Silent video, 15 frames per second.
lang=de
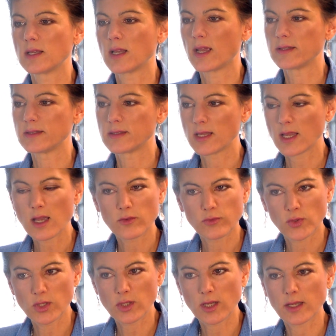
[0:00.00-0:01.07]
ein sehr
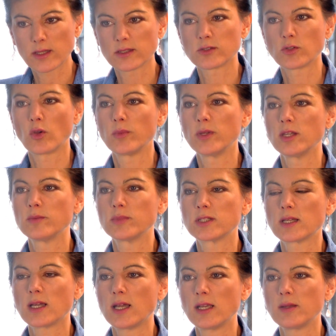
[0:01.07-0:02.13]
erfolgreiches Lobbying
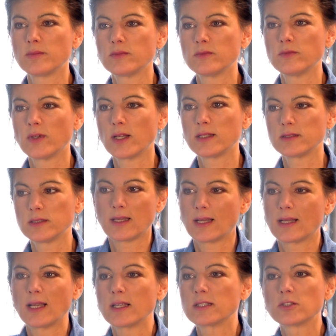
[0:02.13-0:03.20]
betreiben, weil sie, der
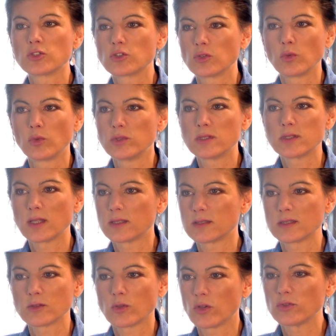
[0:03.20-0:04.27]
klassische Grundsatz
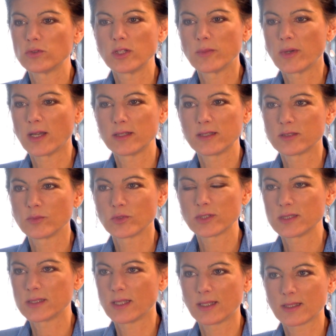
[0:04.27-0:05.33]
des Ordoliberalismus
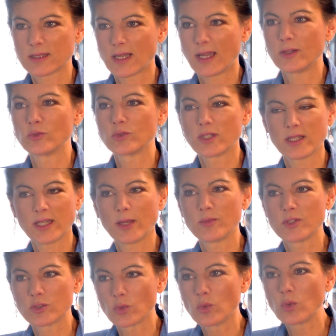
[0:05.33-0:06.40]
ist ja, dass kein
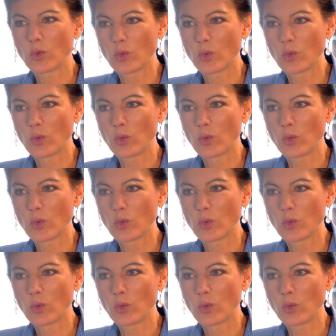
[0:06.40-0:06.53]
Unternehmen so